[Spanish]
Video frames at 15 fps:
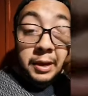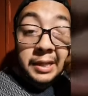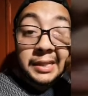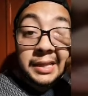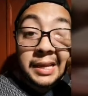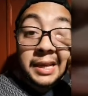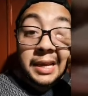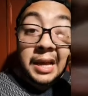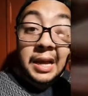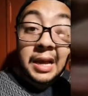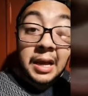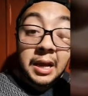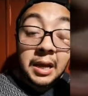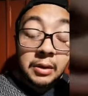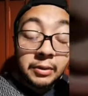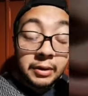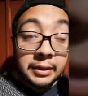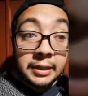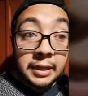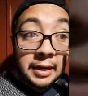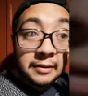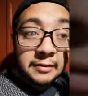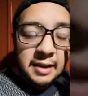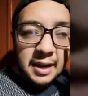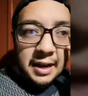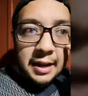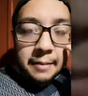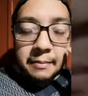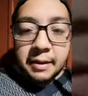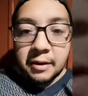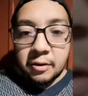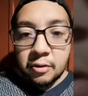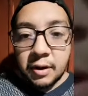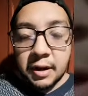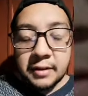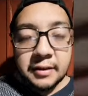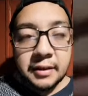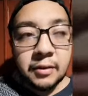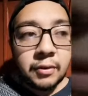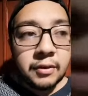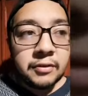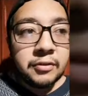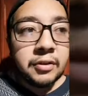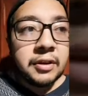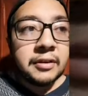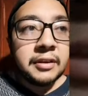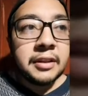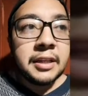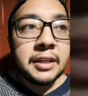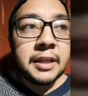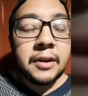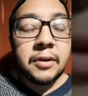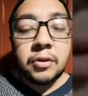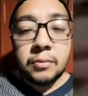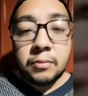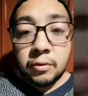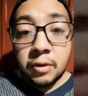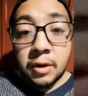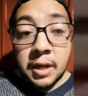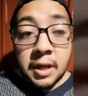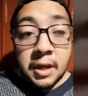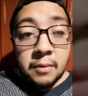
que tenga ahorita las alarmas rojas en cuestiones de dinero, como